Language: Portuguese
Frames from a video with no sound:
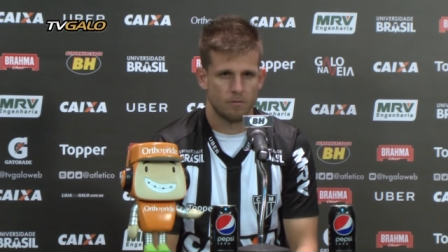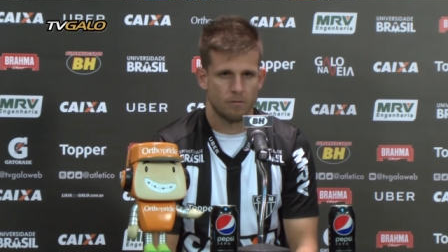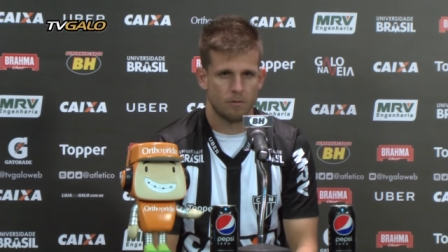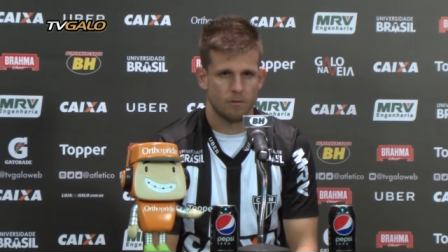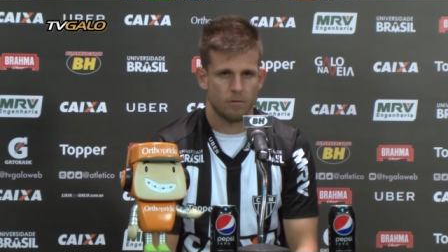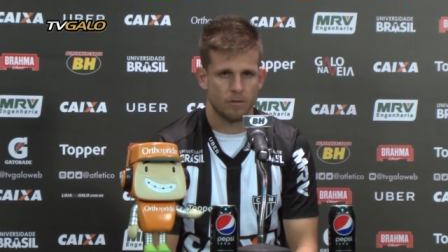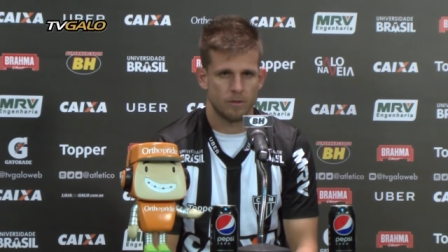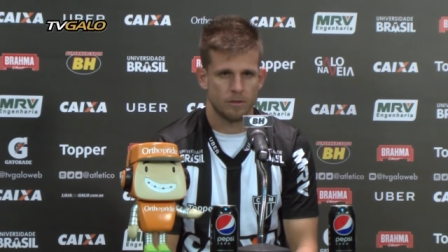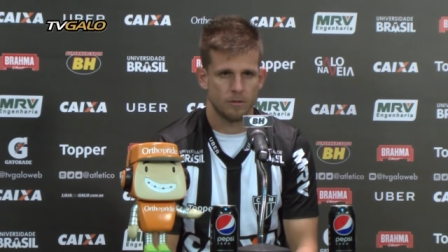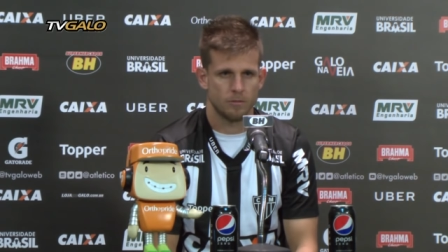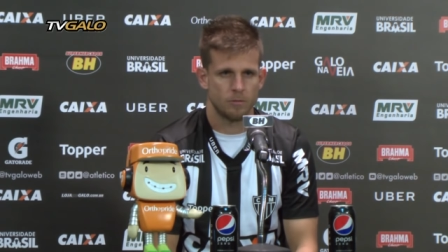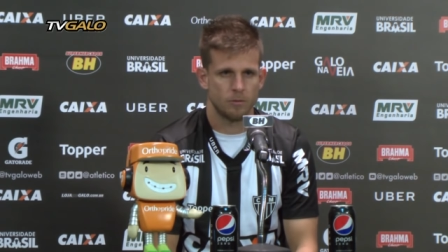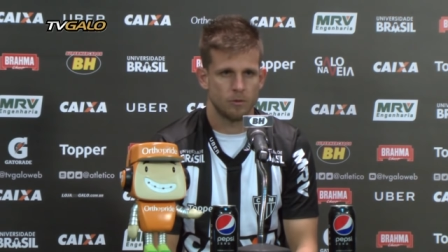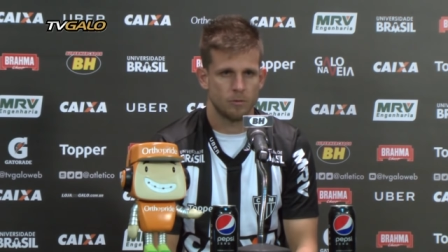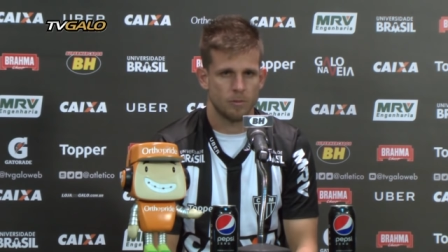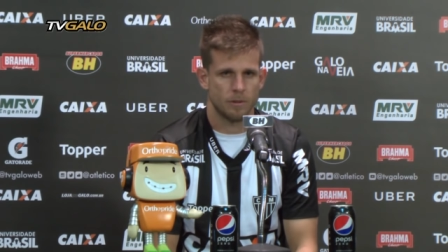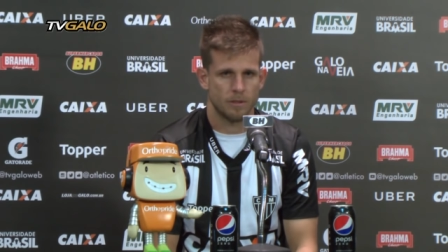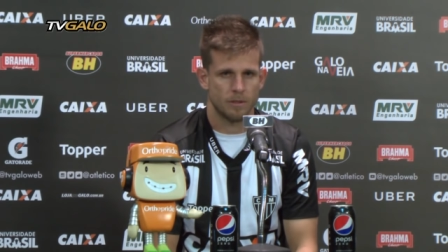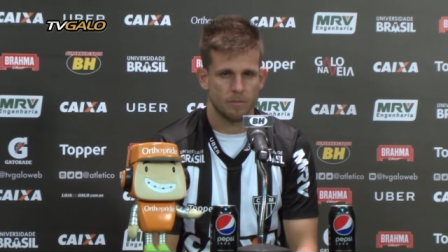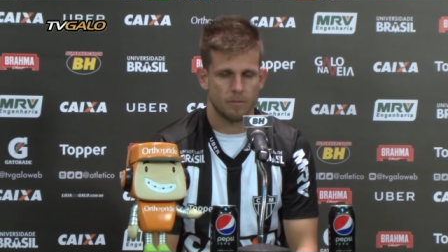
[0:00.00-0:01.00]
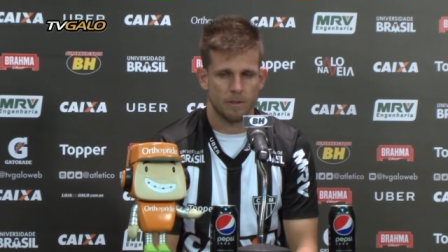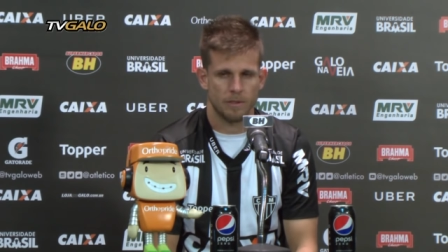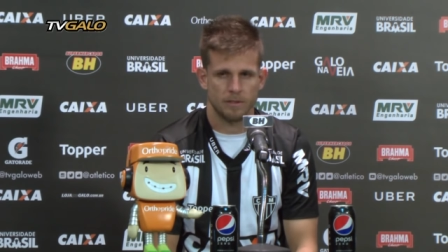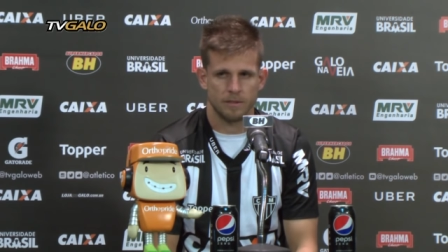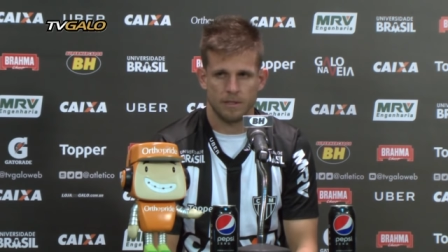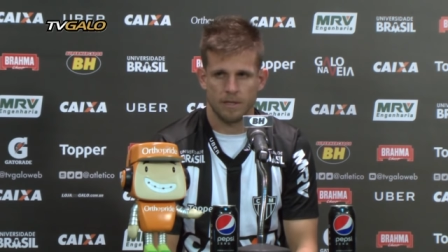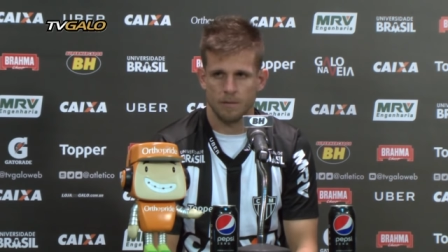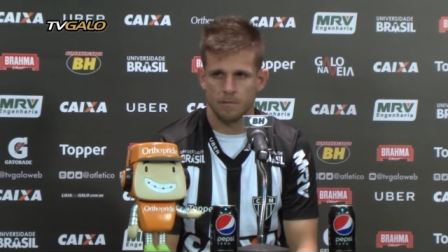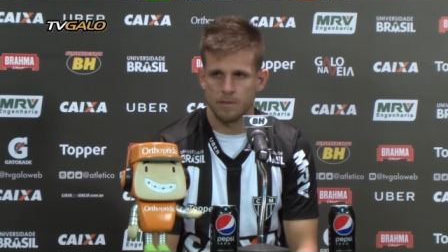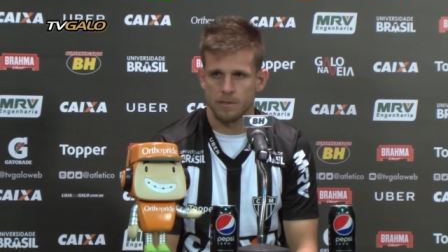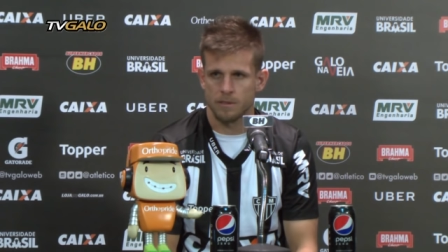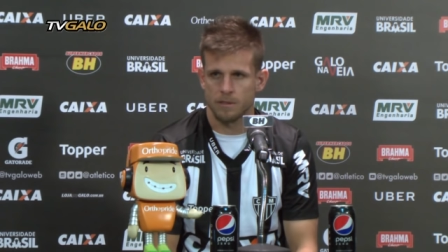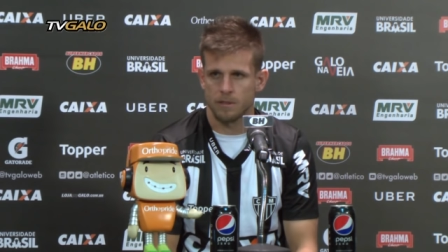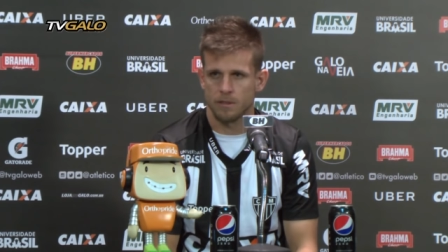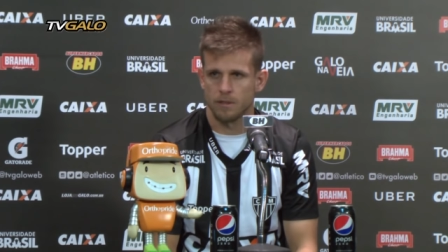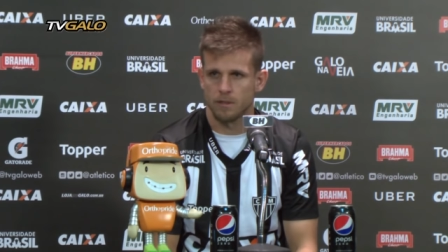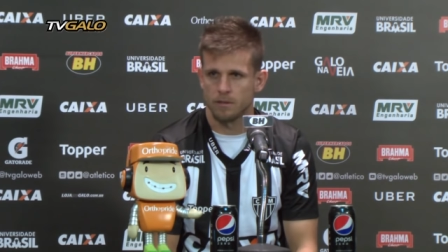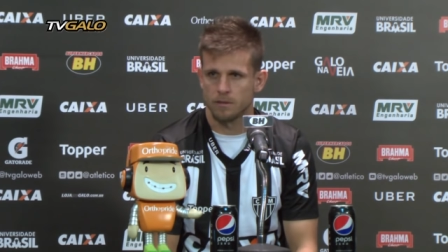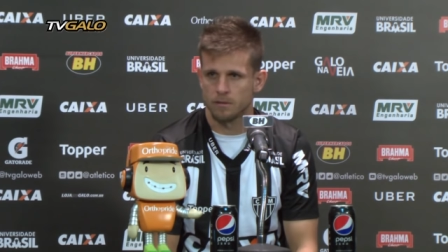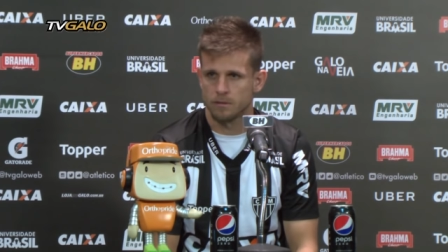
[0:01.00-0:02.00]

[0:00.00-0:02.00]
vou fazer muito pela, pela essa camisa aqui.